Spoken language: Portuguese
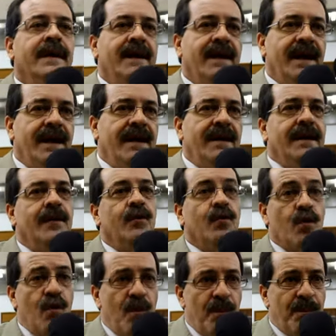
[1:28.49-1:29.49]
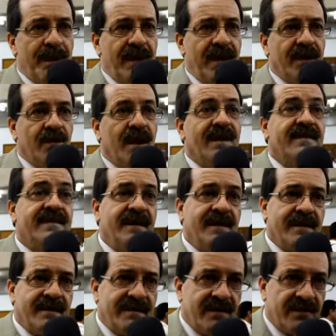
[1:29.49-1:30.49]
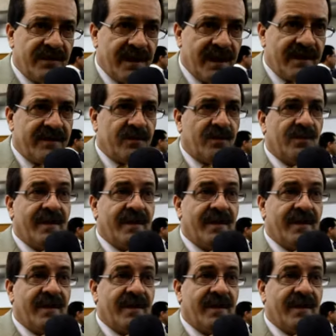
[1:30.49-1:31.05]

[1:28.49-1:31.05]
ele cumpre as exigências,